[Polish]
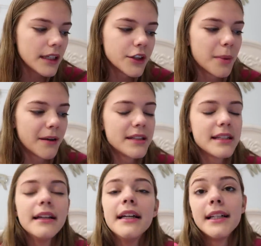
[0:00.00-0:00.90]
Dobra, więc
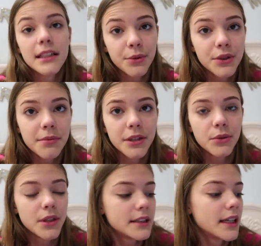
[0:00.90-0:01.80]
żeby już nie
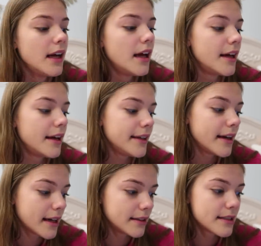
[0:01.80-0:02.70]
przedłużać, ja
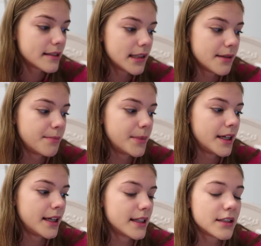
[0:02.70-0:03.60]
jadę z tym,
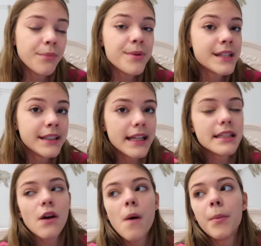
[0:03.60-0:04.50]
e, z tą
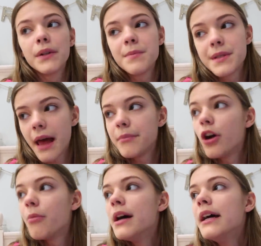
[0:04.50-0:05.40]
prezentacją, potem z
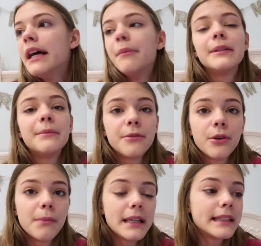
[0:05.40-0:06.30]
chemią, potem z
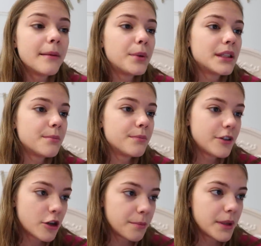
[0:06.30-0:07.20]
vlogmasem, potem
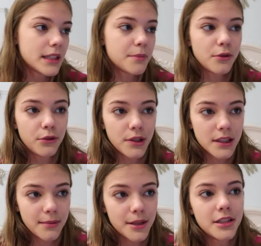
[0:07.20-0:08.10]
wykąpię się, przygotuję
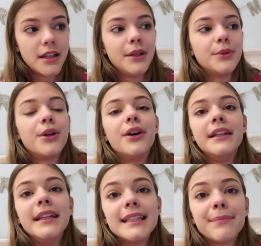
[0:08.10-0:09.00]
sobie rzeczy na jutro
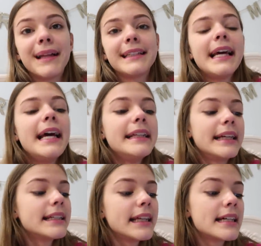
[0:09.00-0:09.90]
i idę spać.
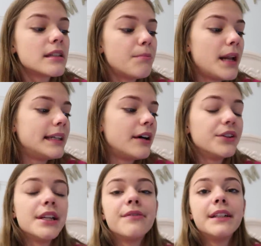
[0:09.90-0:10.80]
Także takie są plany,
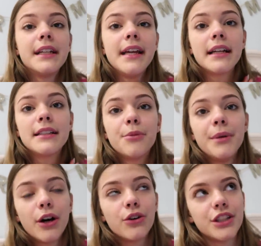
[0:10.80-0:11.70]
odezwę się jak
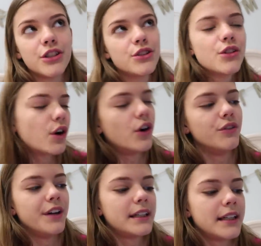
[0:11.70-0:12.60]
zrobię chociaż
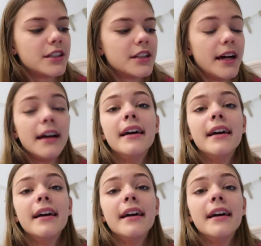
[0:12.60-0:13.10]
cokolwiek, także...